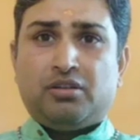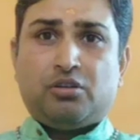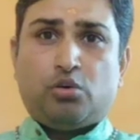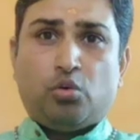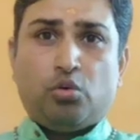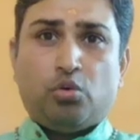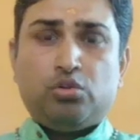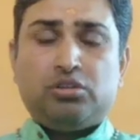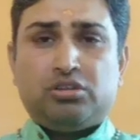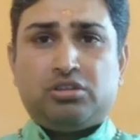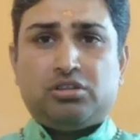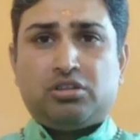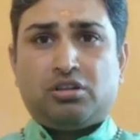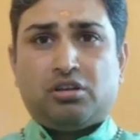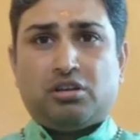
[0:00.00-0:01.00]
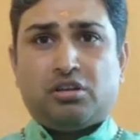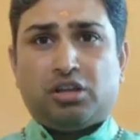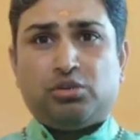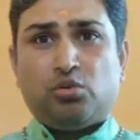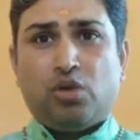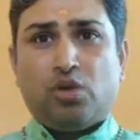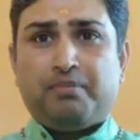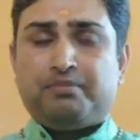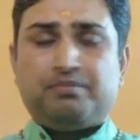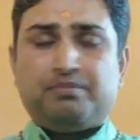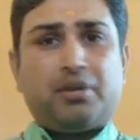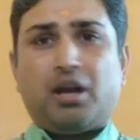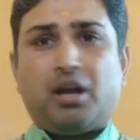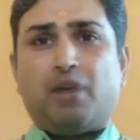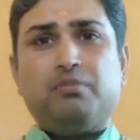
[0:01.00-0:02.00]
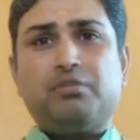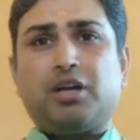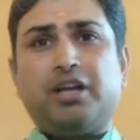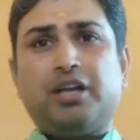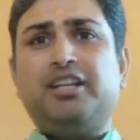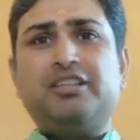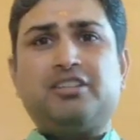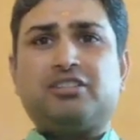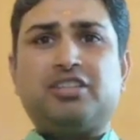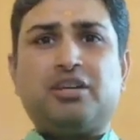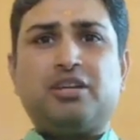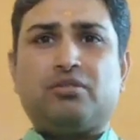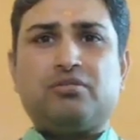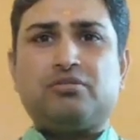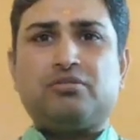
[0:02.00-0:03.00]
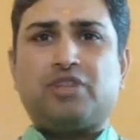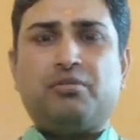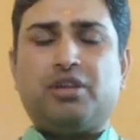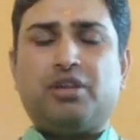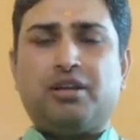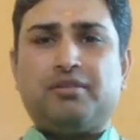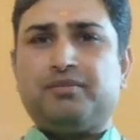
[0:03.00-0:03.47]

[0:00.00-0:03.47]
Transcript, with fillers: क्रोध का तो आप हम कर ही नहीं सकते सामना